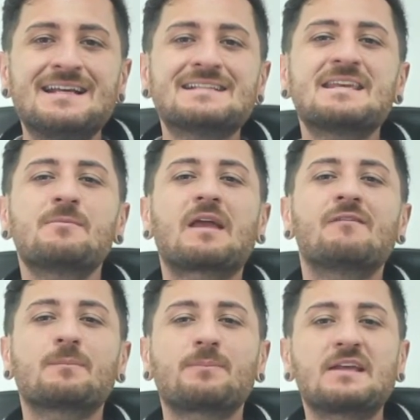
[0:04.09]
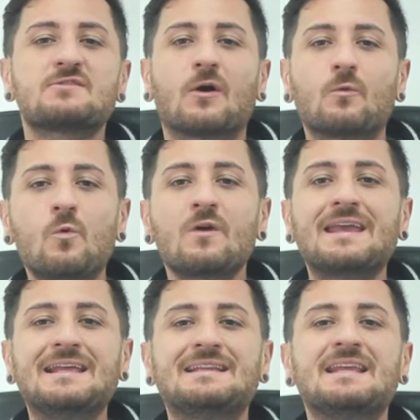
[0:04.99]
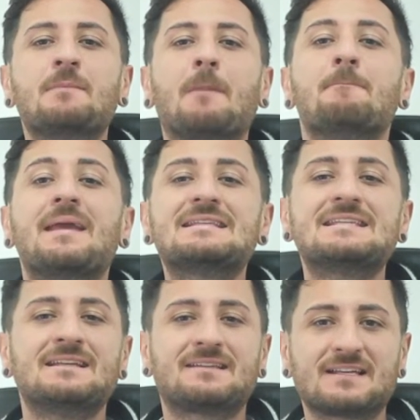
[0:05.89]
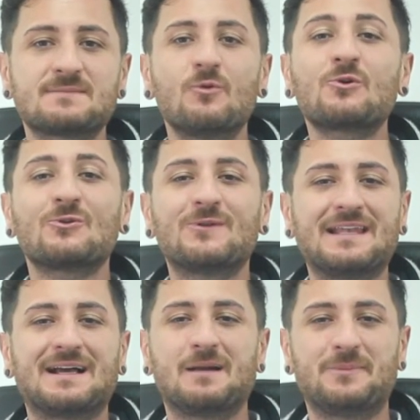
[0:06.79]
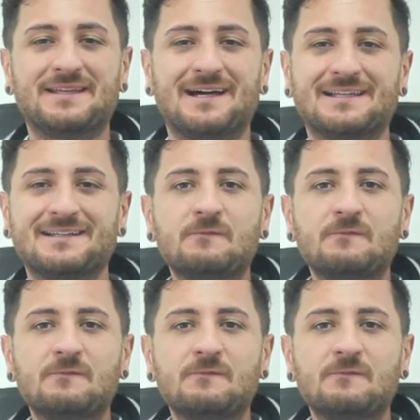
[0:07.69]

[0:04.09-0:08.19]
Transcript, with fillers: sembra aver preso a cuore il tema mezzi di trasporto nella capitale.